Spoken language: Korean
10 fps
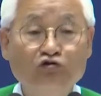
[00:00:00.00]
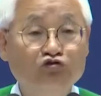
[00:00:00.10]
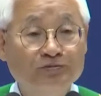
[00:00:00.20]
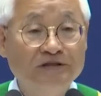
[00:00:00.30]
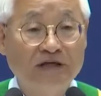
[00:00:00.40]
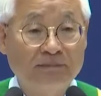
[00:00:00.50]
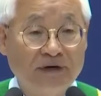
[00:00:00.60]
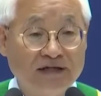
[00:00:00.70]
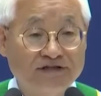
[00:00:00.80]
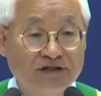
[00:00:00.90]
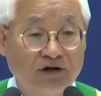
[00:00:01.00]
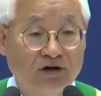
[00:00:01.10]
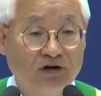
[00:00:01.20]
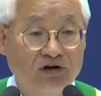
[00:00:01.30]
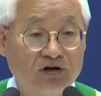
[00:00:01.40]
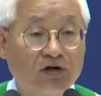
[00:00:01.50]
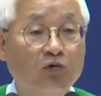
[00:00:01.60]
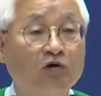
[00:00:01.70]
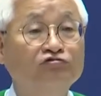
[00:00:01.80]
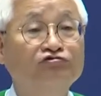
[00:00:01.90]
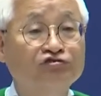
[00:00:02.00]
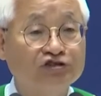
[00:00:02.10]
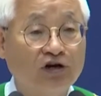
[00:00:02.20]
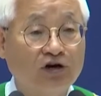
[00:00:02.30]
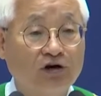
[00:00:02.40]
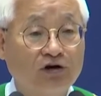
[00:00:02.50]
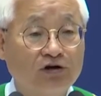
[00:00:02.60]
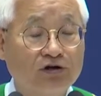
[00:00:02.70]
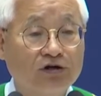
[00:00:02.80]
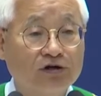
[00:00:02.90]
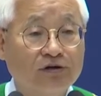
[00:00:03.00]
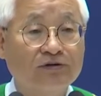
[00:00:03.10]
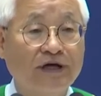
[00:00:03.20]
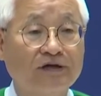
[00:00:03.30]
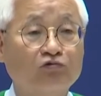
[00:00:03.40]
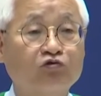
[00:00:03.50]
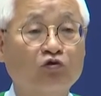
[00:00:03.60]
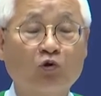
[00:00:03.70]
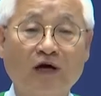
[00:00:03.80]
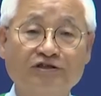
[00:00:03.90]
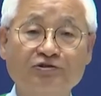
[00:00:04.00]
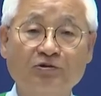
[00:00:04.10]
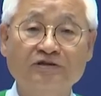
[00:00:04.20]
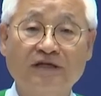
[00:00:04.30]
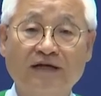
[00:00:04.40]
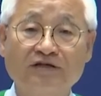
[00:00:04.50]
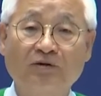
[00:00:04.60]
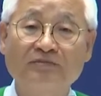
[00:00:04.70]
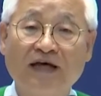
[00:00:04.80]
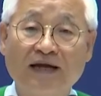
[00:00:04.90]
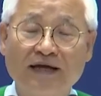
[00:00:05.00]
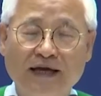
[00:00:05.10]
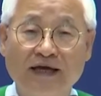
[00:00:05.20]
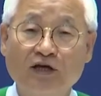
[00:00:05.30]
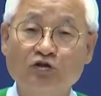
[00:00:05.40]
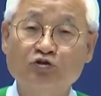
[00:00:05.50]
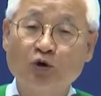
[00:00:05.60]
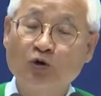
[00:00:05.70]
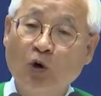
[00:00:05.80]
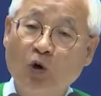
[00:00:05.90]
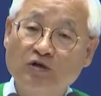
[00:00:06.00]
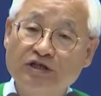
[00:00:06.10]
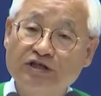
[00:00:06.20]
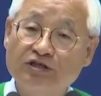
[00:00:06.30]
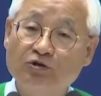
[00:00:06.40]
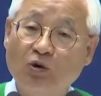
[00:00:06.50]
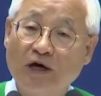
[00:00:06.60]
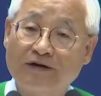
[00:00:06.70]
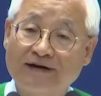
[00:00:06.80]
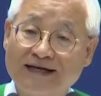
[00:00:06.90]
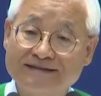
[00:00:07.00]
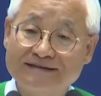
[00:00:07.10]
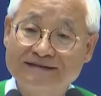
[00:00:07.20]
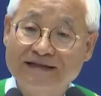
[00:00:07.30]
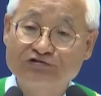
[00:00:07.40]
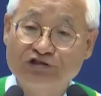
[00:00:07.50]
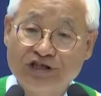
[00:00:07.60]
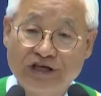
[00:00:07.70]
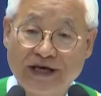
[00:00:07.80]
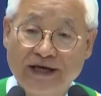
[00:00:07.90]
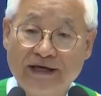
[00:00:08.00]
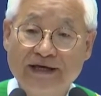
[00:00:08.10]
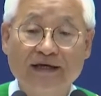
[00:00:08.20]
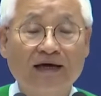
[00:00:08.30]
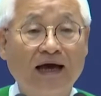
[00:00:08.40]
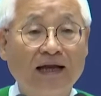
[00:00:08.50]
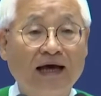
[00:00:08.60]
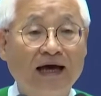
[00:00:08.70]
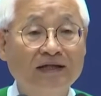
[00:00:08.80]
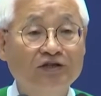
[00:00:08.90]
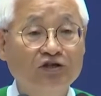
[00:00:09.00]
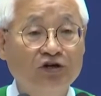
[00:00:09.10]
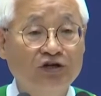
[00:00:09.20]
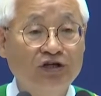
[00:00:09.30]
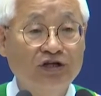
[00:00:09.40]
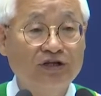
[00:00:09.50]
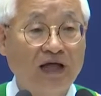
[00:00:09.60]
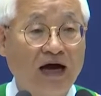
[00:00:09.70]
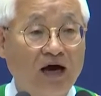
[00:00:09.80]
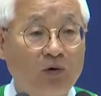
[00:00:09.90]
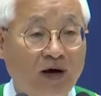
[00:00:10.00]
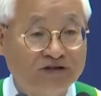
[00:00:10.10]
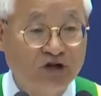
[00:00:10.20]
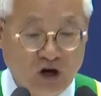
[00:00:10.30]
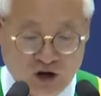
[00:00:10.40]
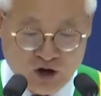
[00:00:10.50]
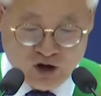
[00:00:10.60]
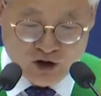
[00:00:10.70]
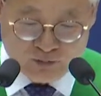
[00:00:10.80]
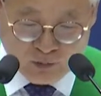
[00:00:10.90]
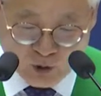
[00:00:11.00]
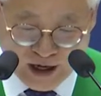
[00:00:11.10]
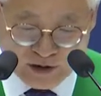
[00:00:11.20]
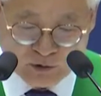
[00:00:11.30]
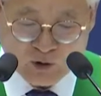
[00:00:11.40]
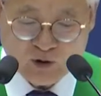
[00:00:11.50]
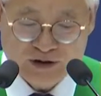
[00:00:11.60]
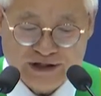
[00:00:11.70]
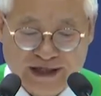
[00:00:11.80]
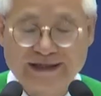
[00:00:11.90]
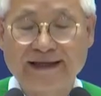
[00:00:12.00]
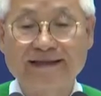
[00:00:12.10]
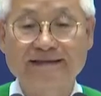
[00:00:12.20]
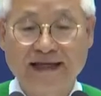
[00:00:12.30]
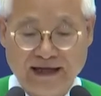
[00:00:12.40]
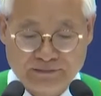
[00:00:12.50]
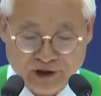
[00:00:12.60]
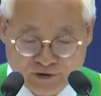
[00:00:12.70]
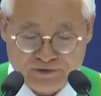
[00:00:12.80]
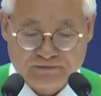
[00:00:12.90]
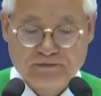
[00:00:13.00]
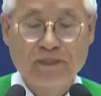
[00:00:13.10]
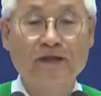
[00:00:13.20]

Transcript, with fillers: 원주민이란 말이죠. 그게 원수죠. 그런데 두로와 시돈이라는 옆 나라에 조용히 기도하러 가신 예수님께 가나안 여인이 나와서 뭐라고 얘기했느냐 하면